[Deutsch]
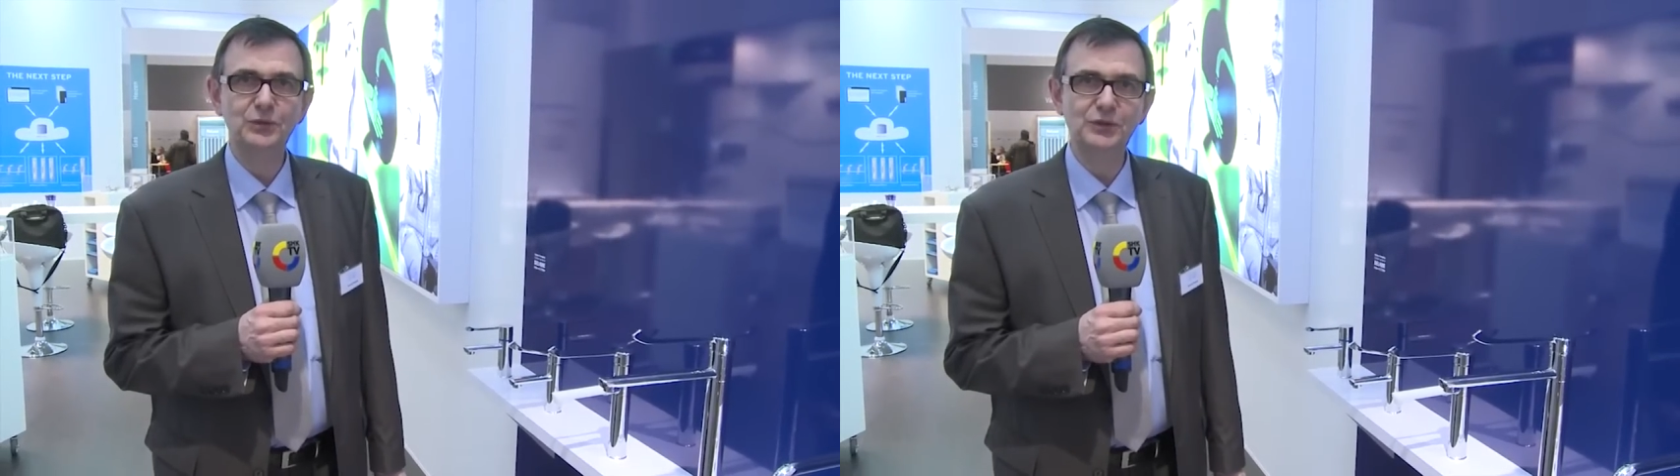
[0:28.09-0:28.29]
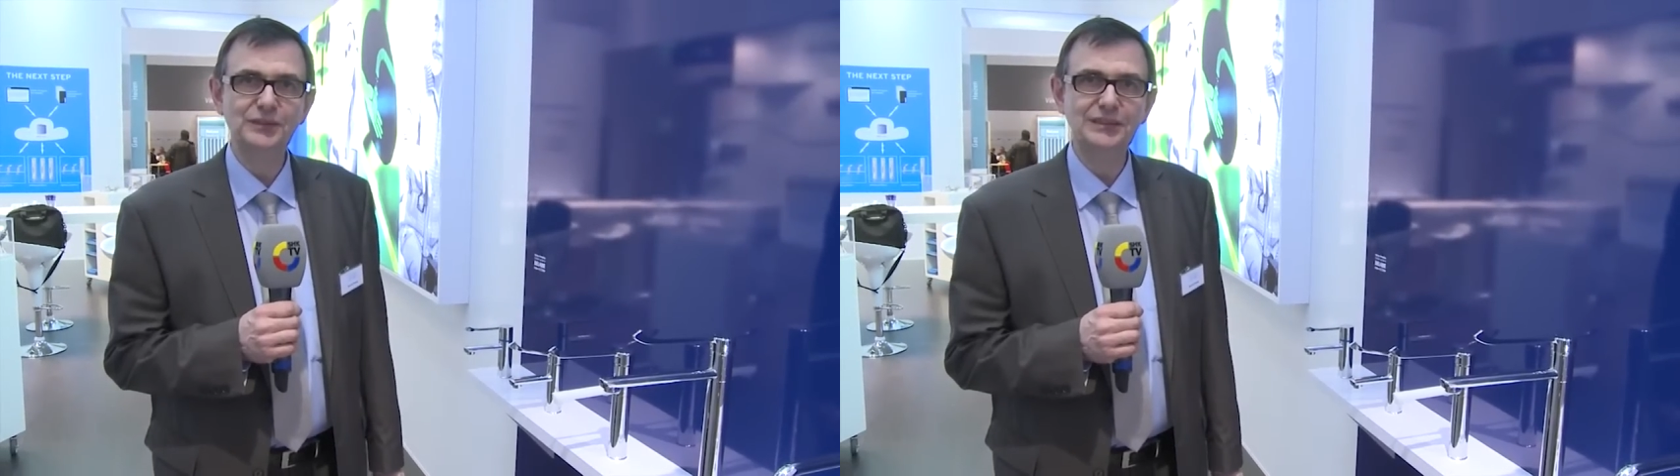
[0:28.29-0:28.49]

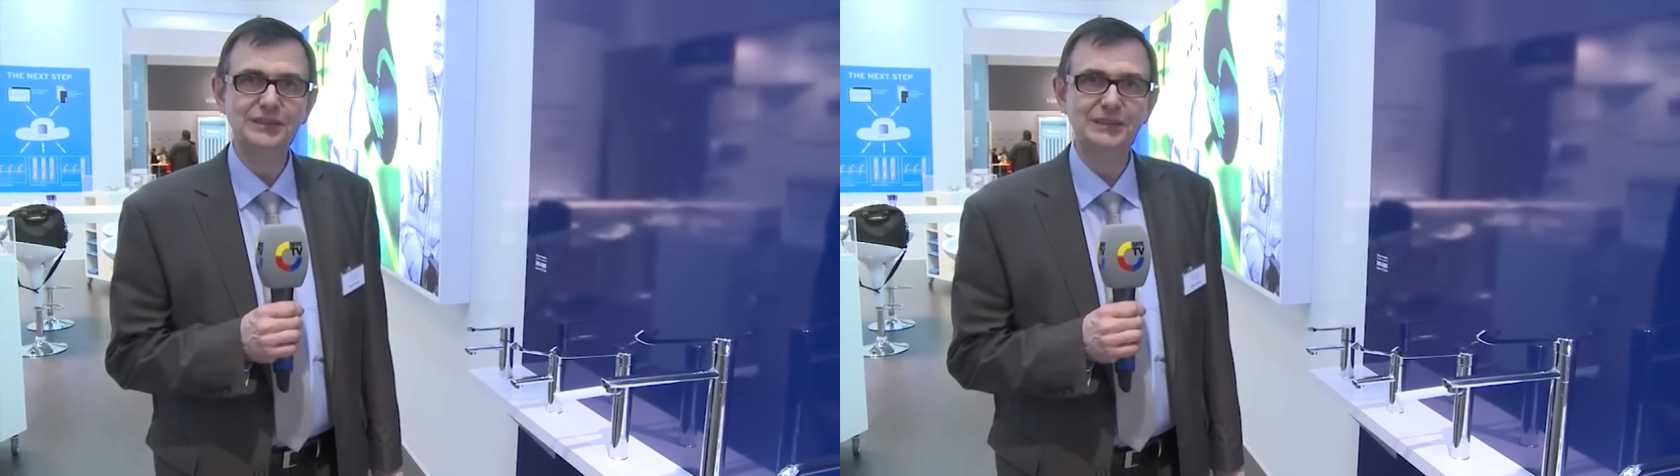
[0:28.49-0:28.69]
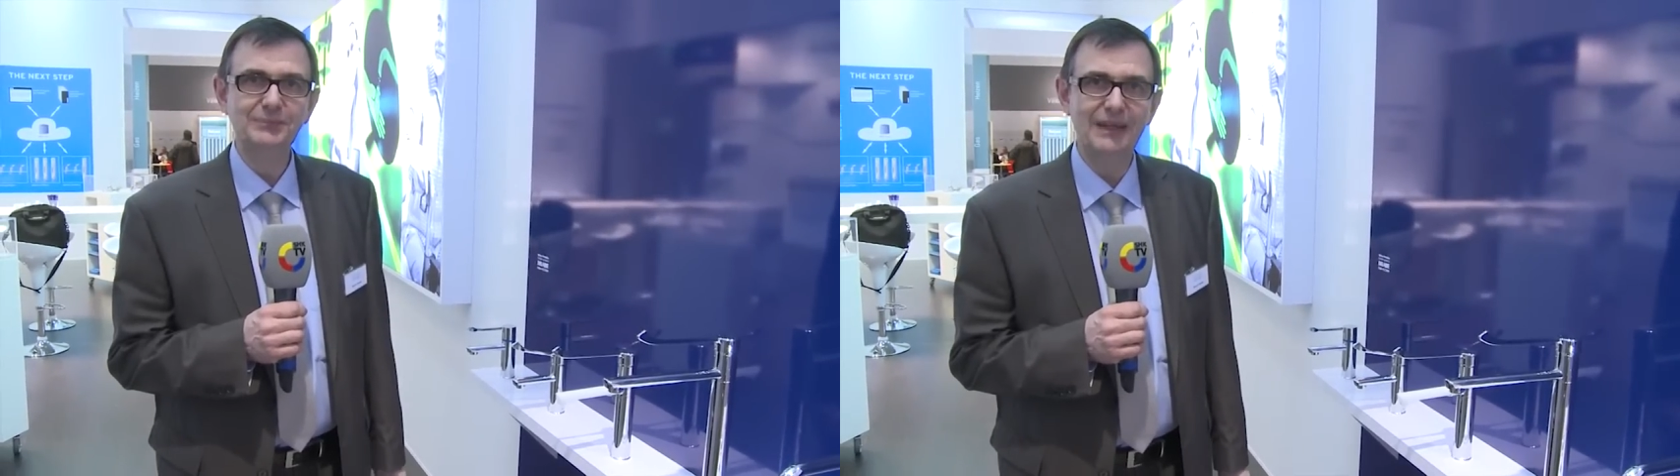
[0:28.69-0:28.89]
wo
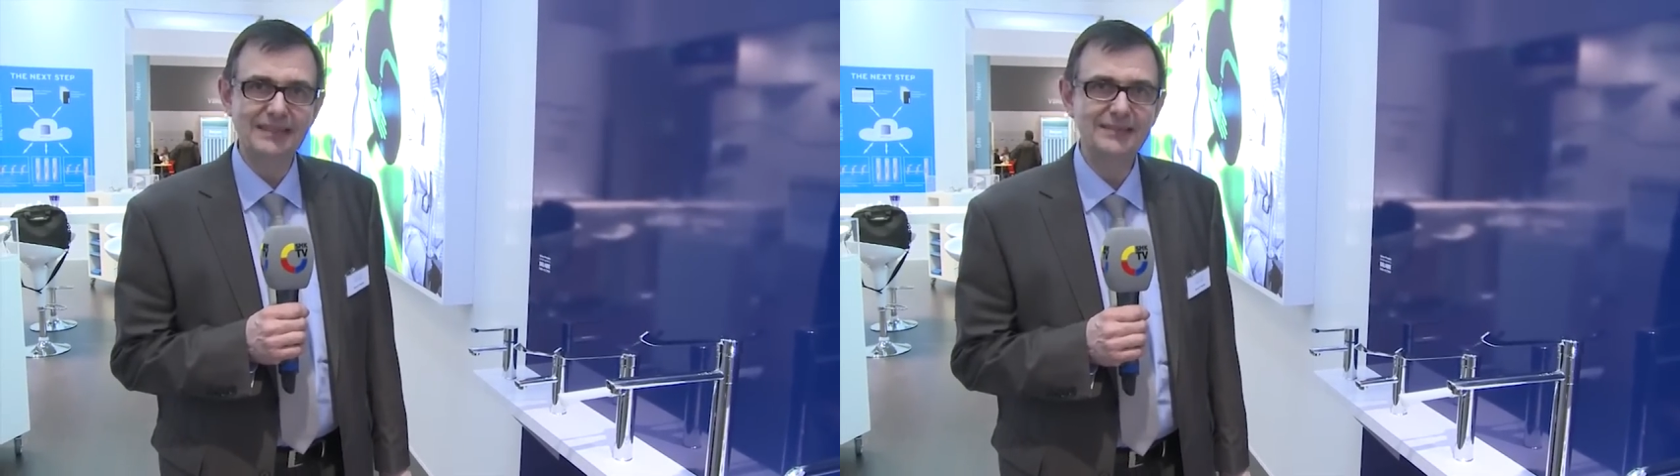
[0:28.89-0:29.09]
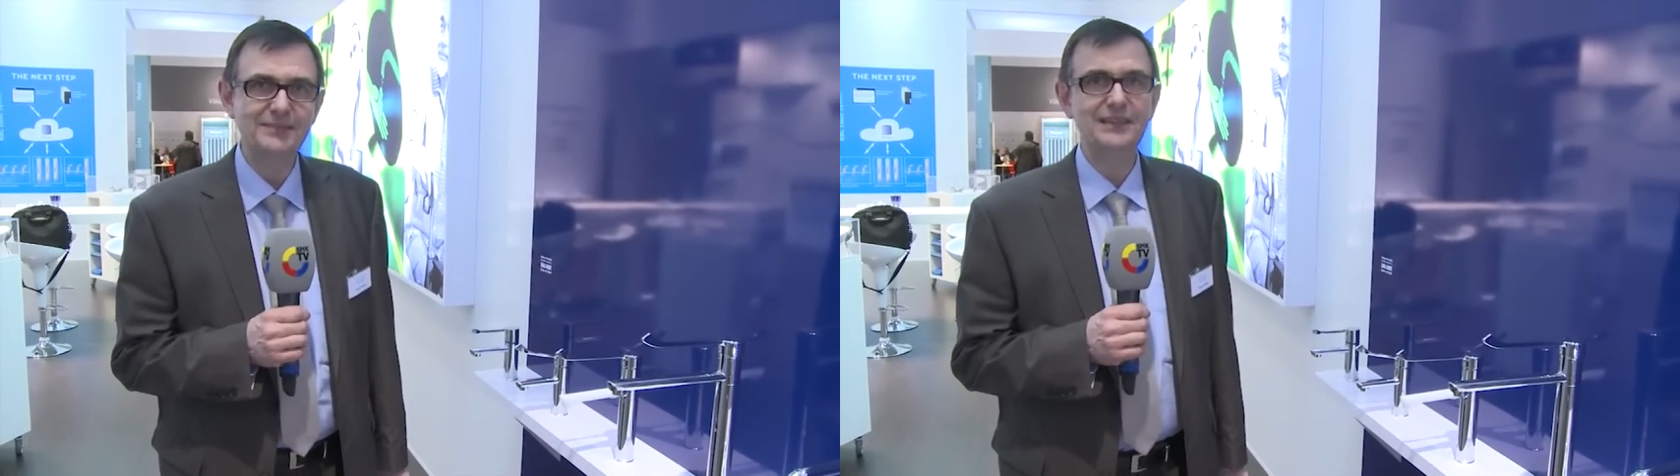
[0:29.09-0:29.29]
sich die
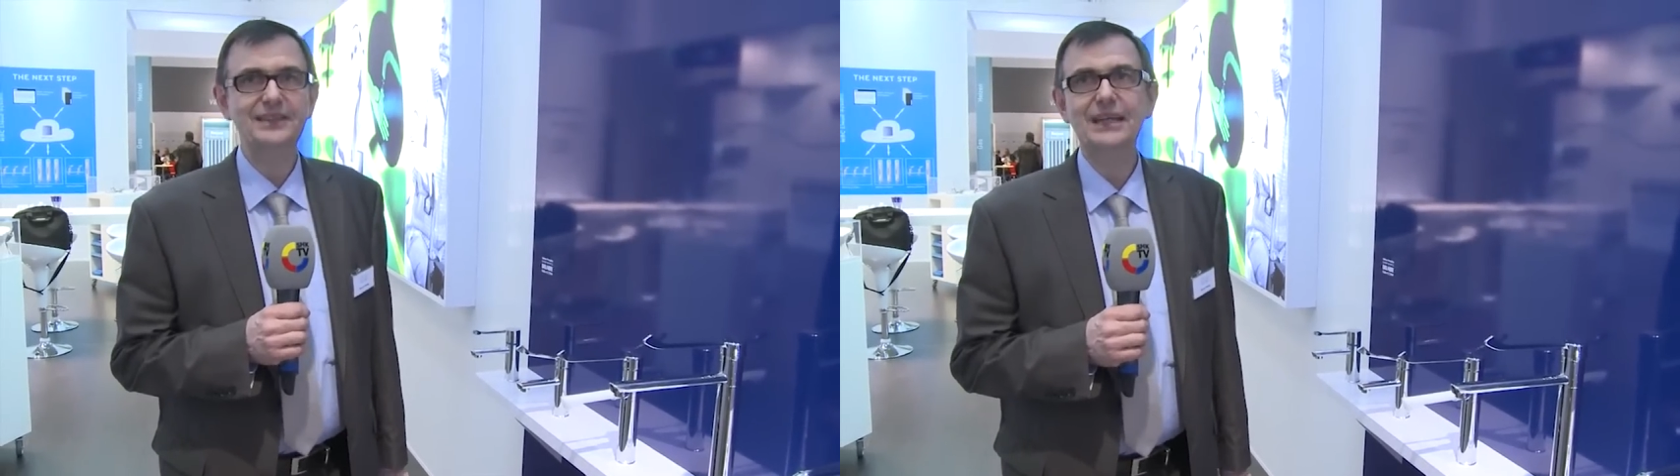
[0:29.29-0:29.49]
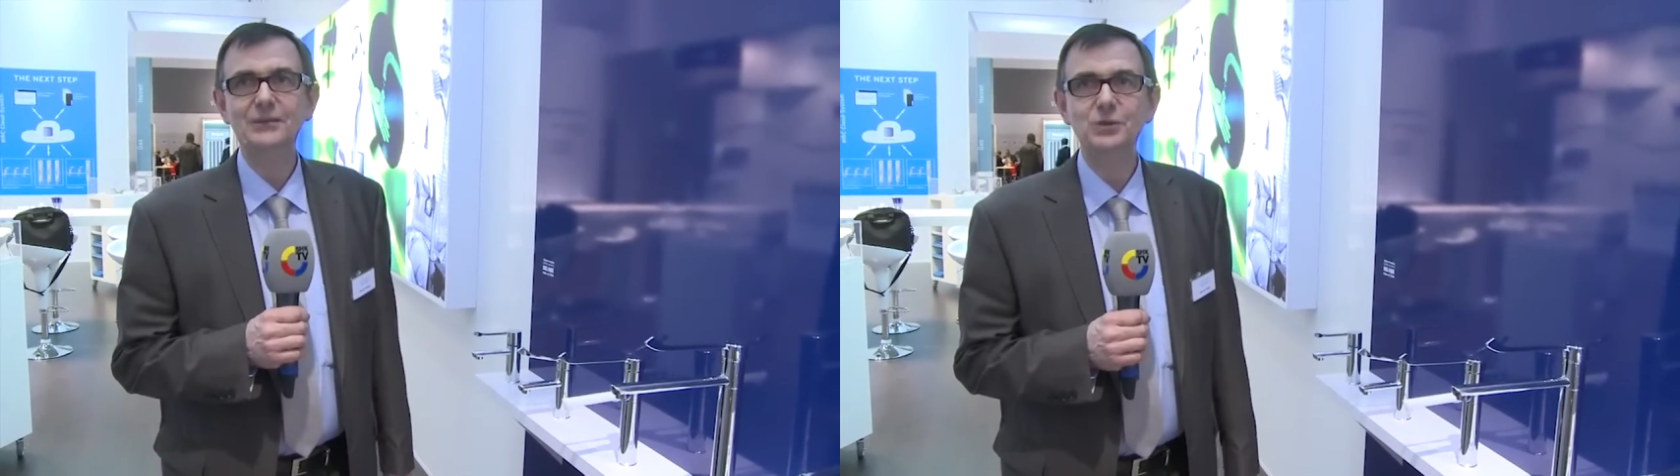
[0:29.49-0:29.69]
meiste
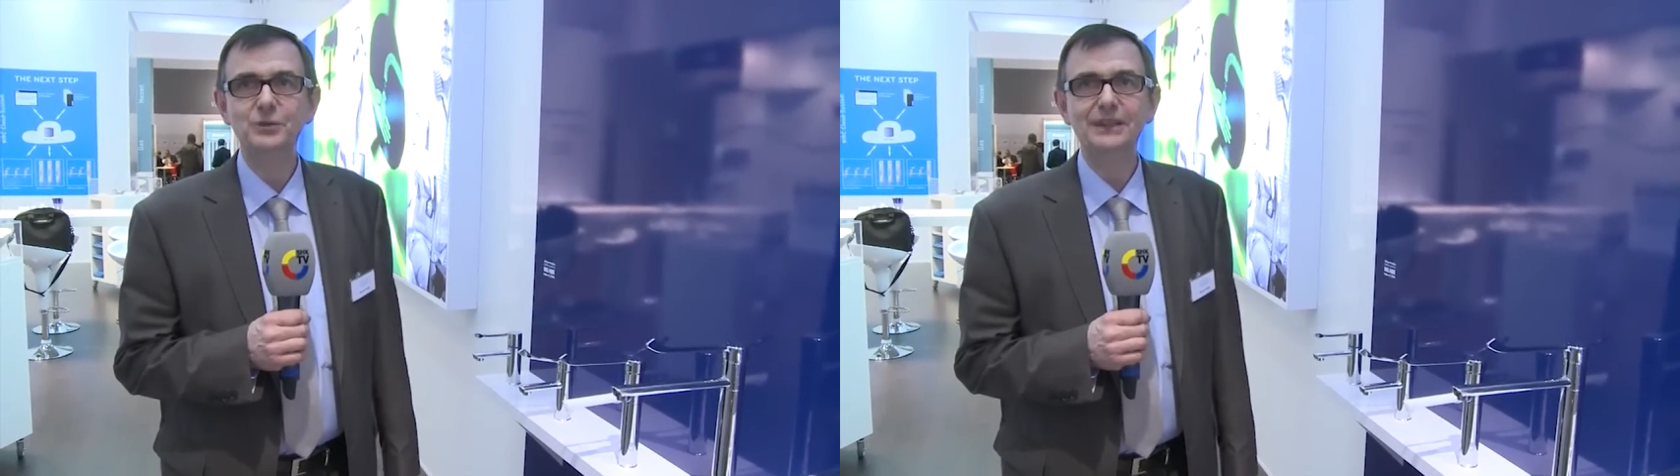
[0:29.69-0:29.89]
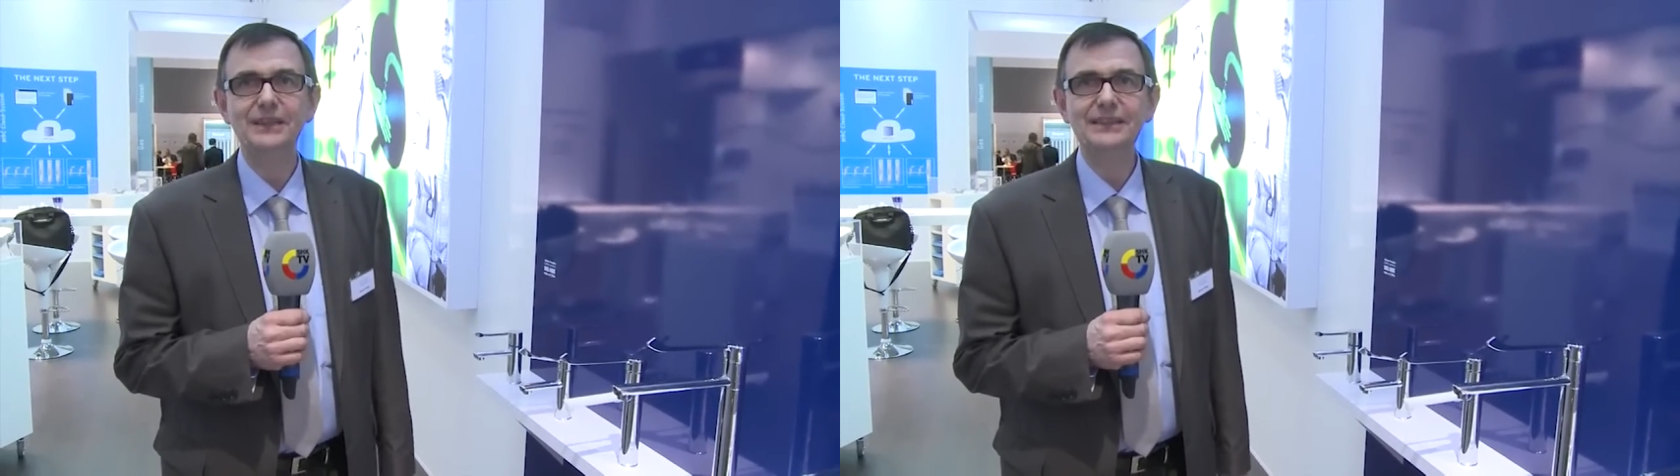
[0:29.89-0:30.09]

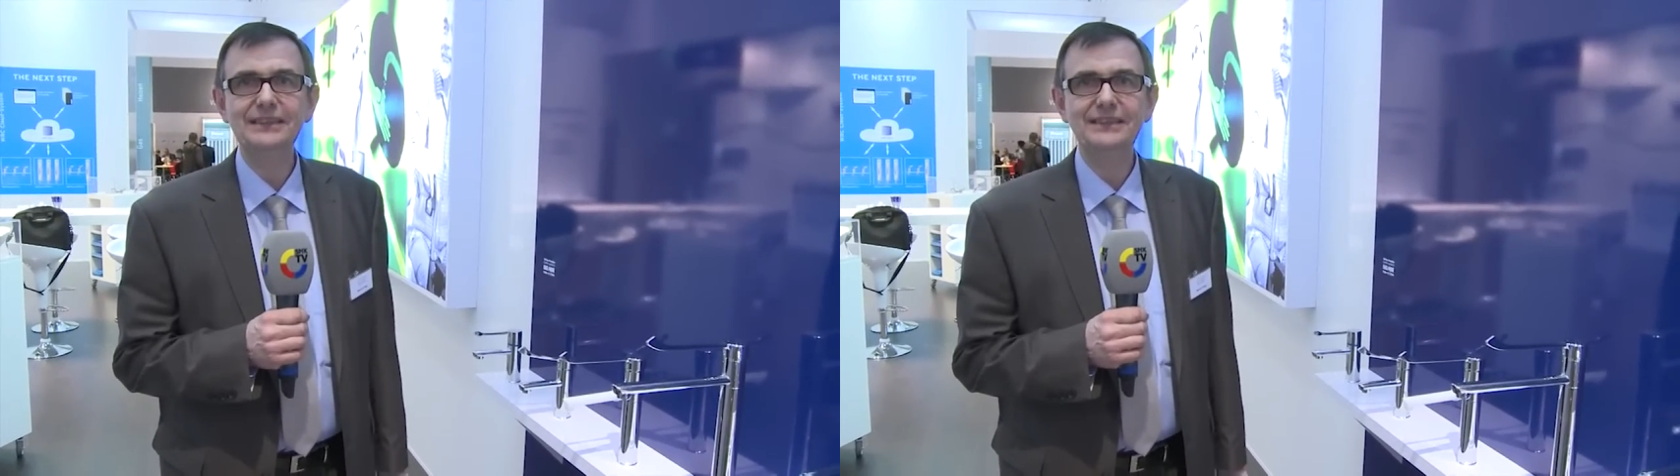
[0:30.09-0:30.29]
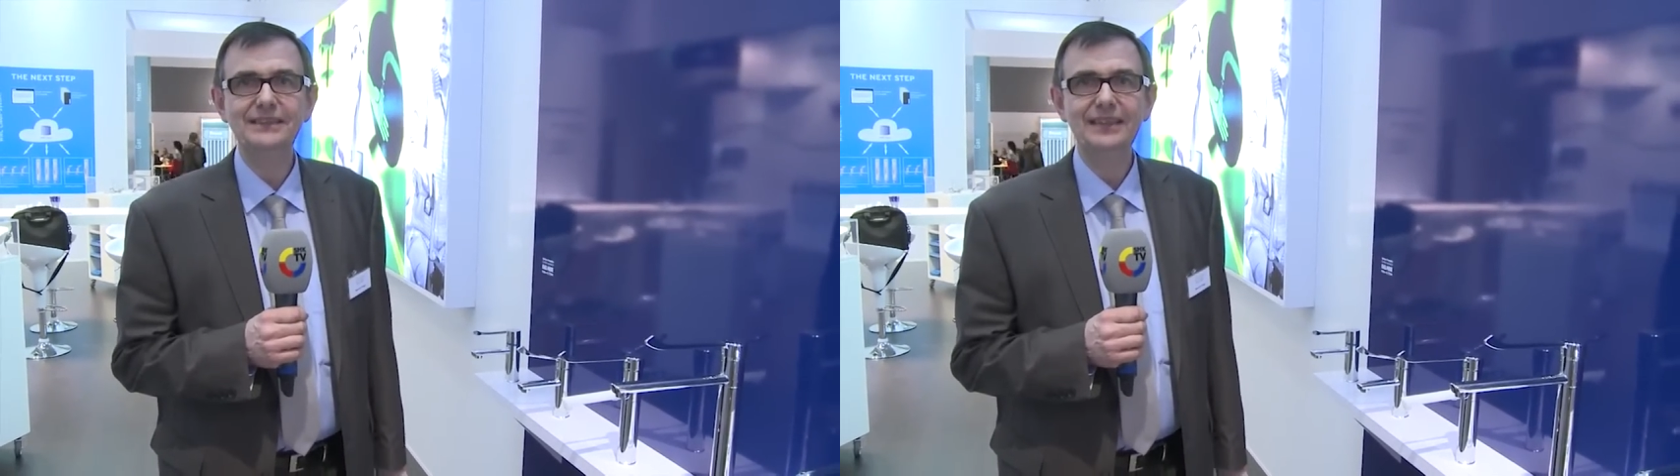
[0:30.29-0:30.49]
Verkeimung
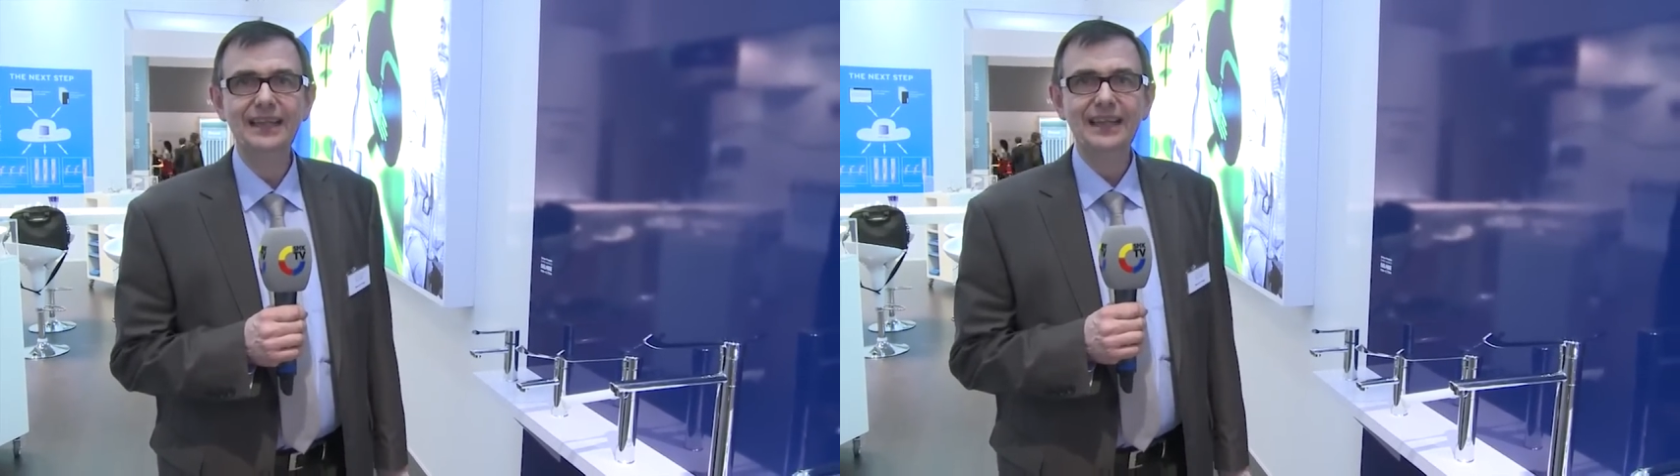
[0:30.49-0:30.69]
bildet,